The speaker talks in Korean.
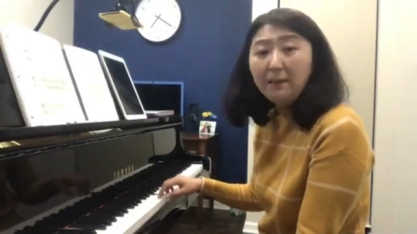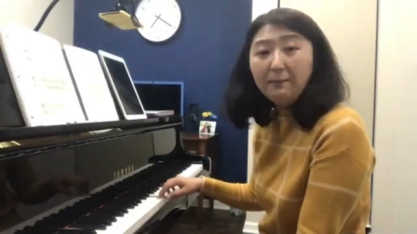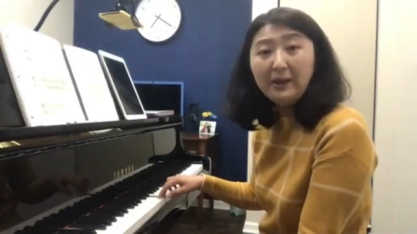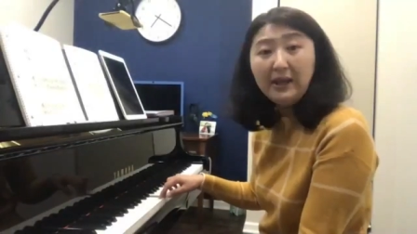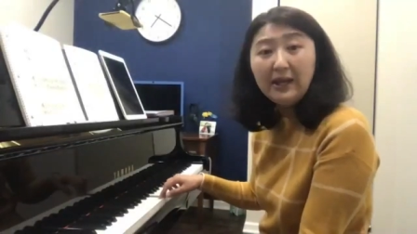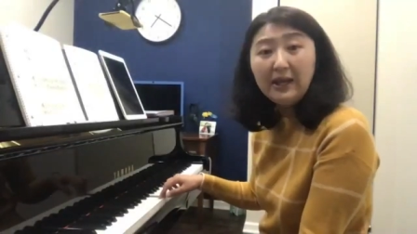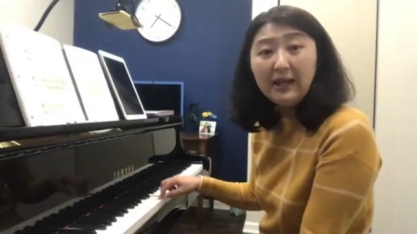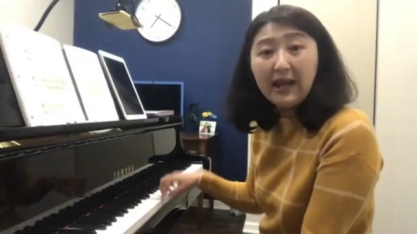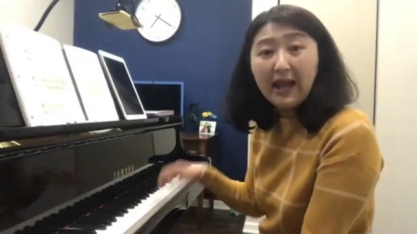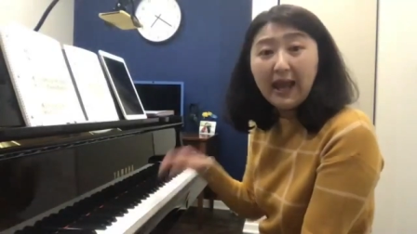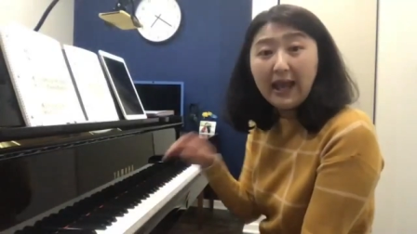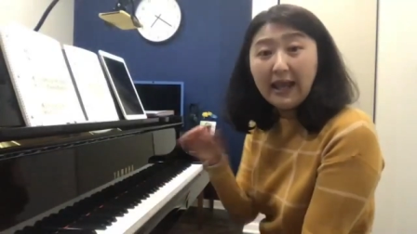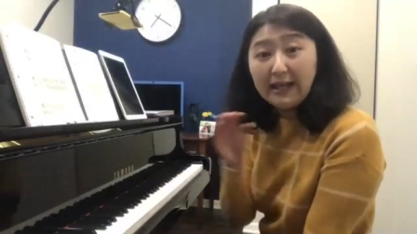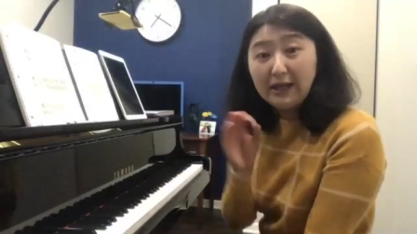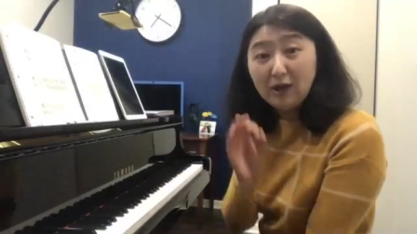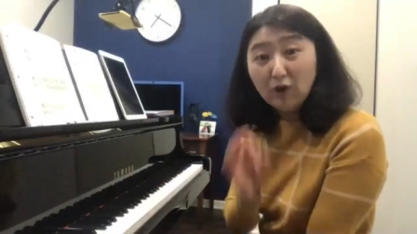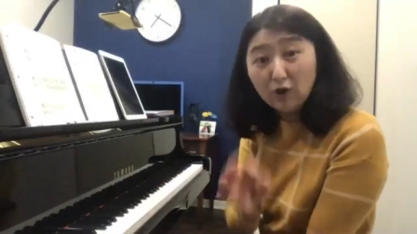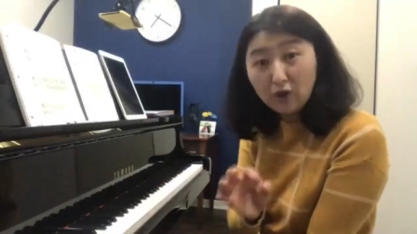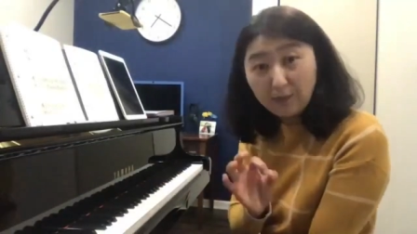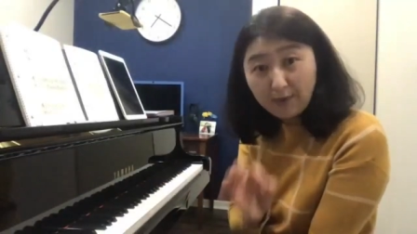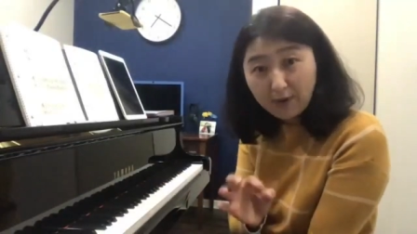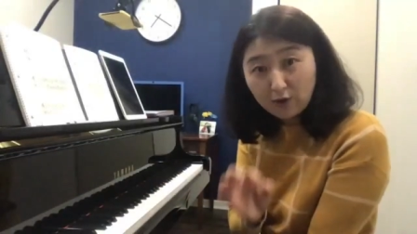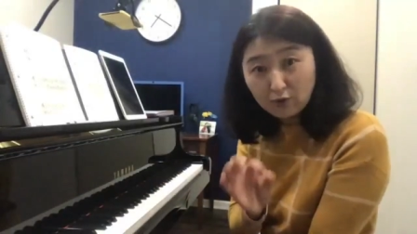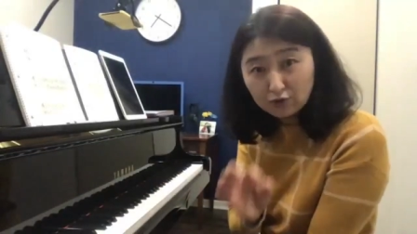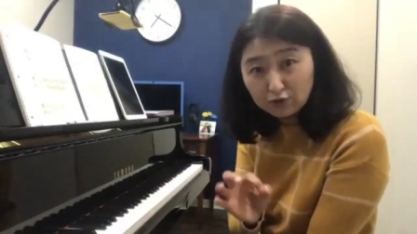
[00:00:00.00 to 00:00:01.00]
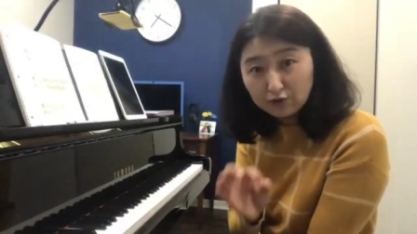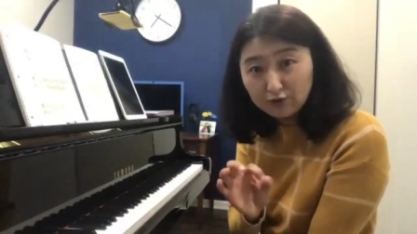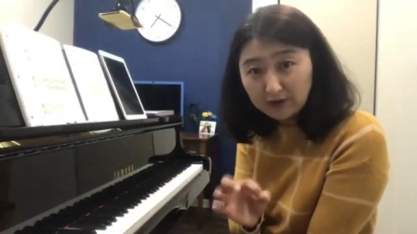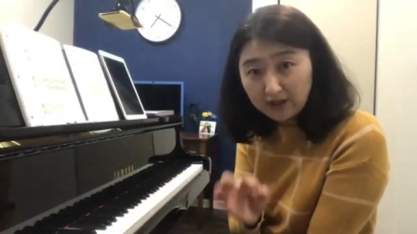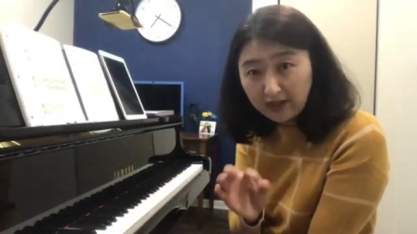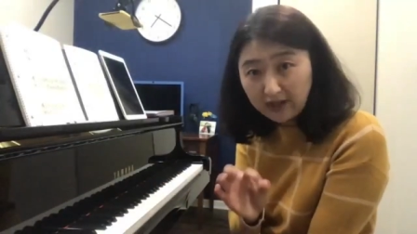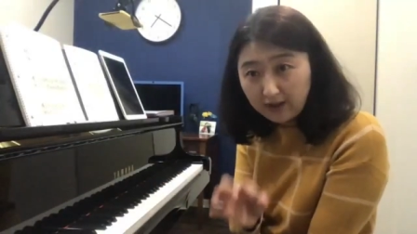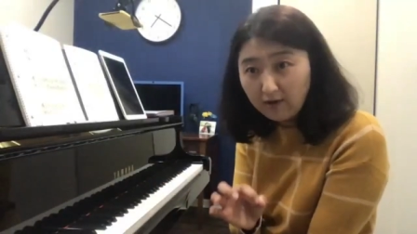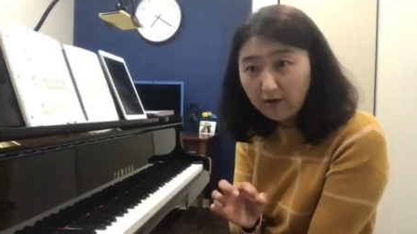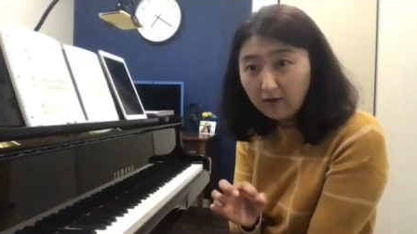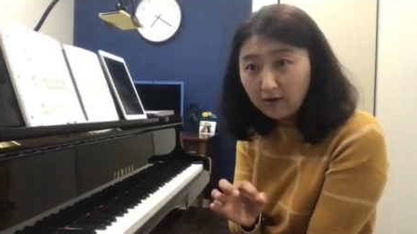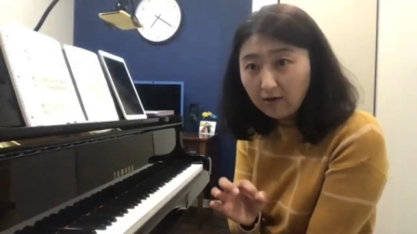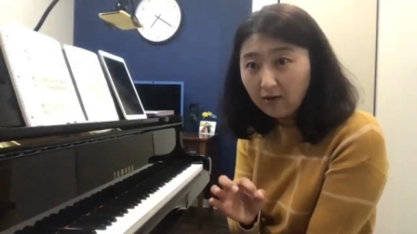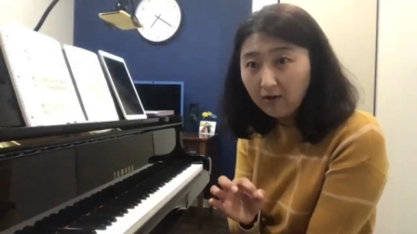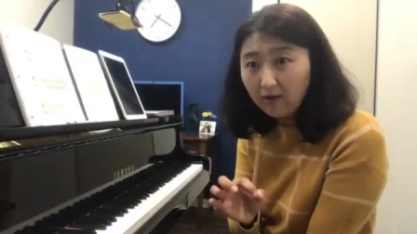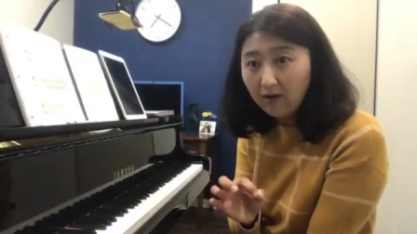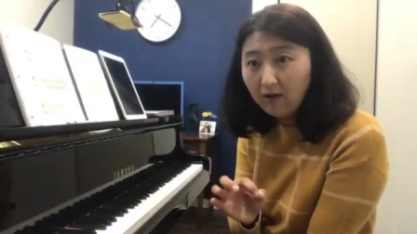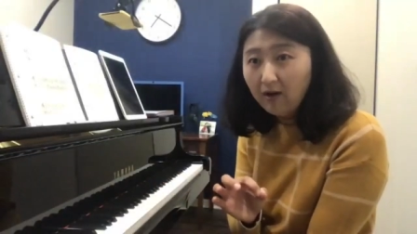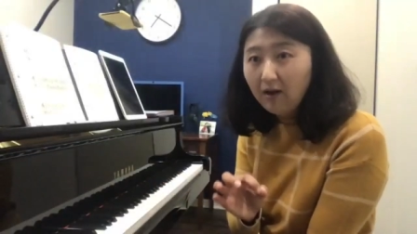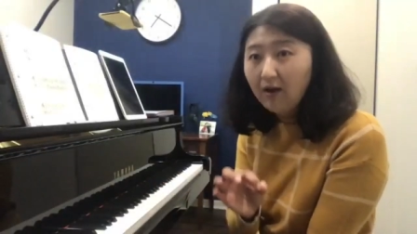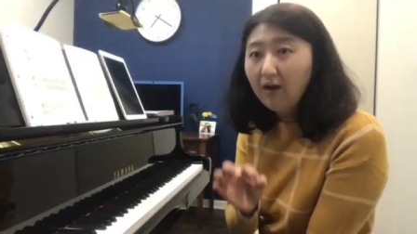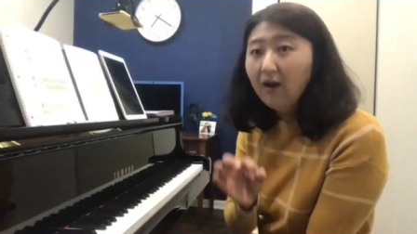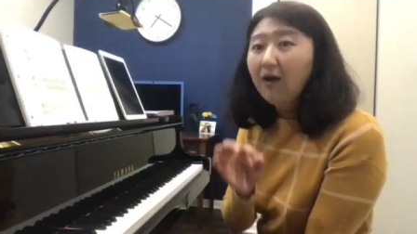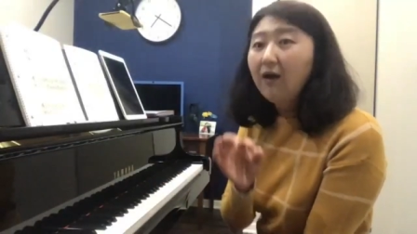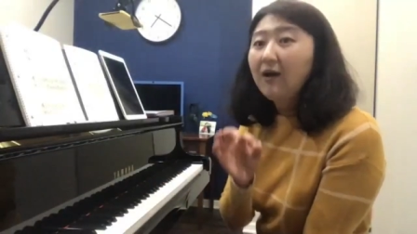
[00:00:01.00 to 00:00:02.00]
미레 이렇게 배우는데요.
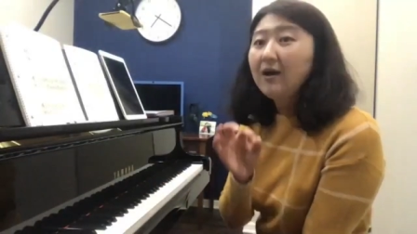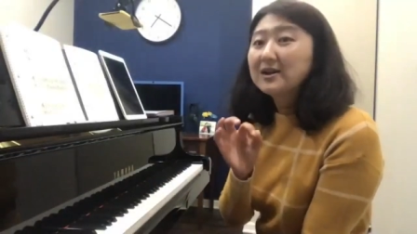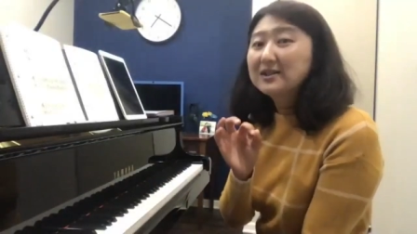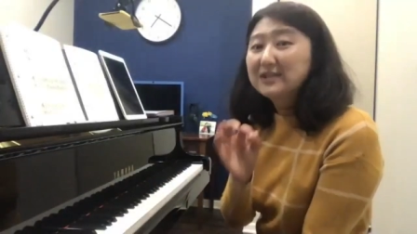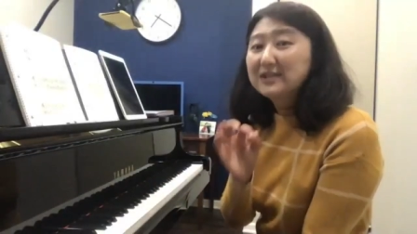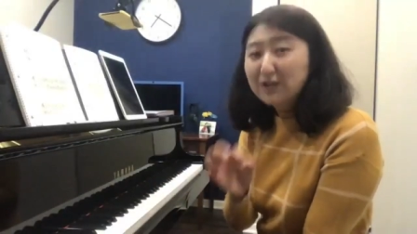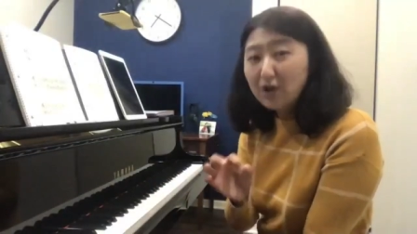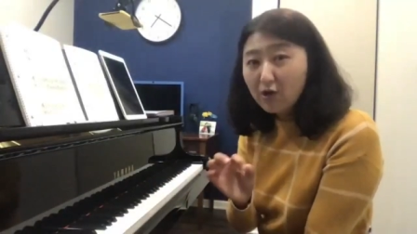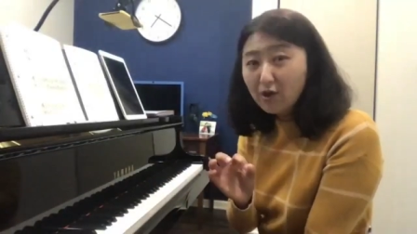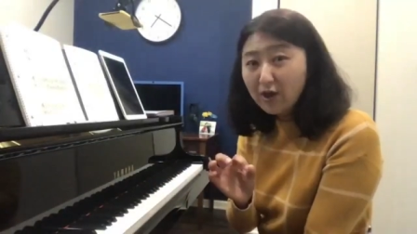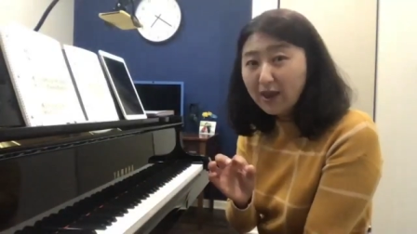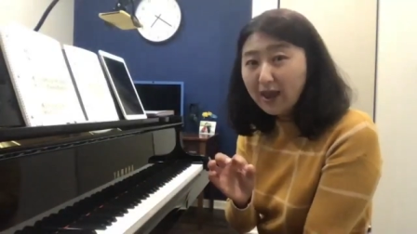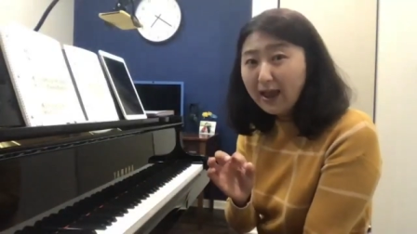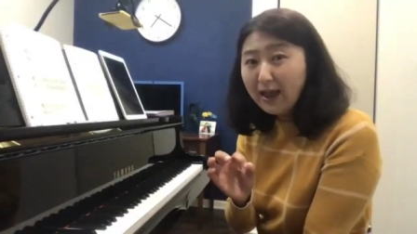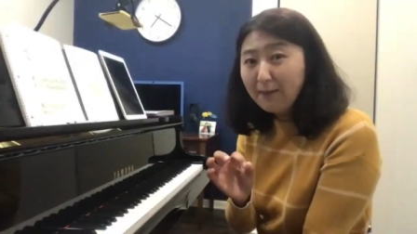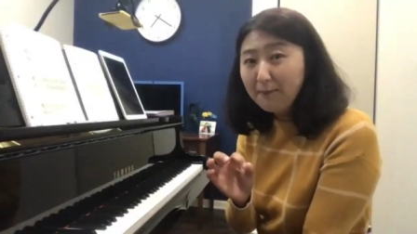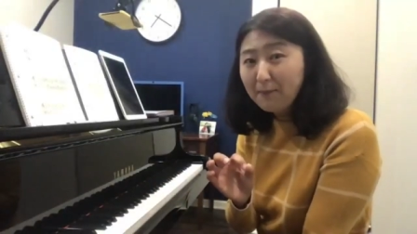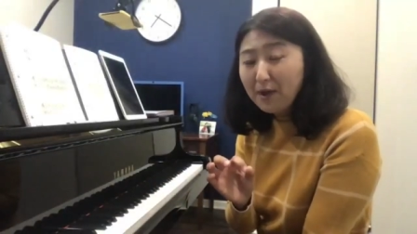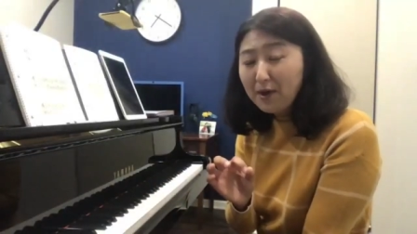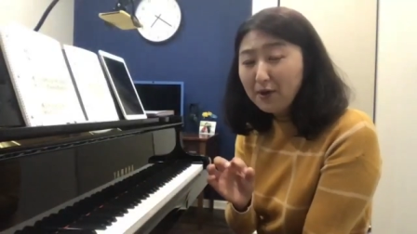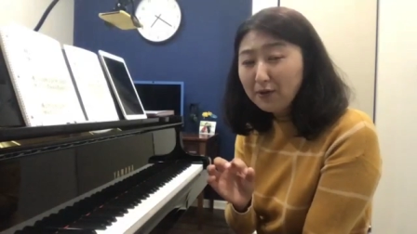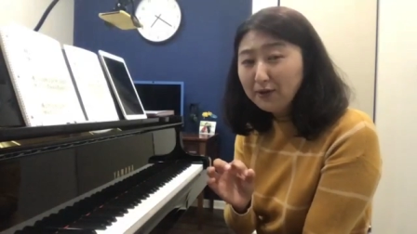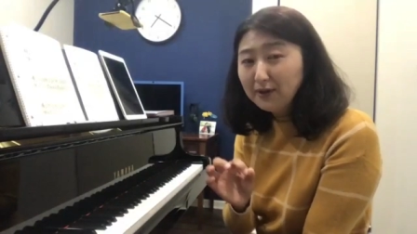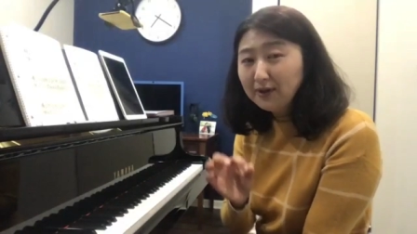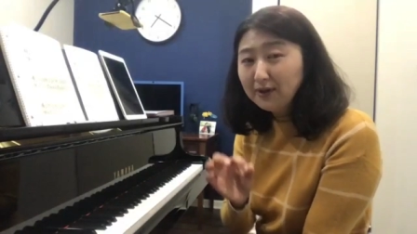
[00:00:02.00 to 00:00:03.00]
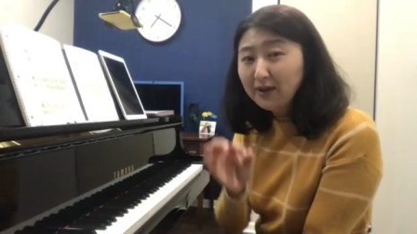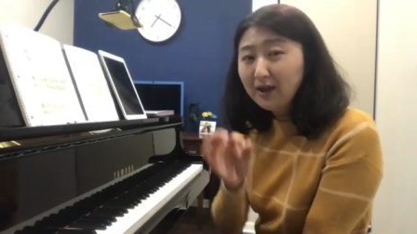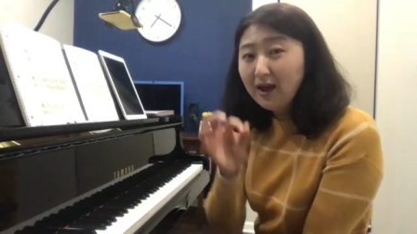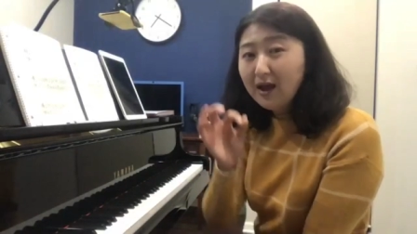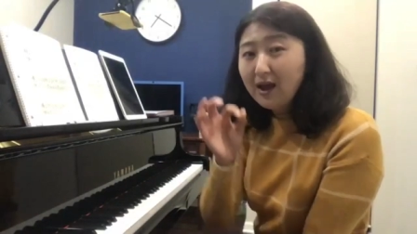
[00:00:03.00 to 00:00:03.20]
그렇게 하면은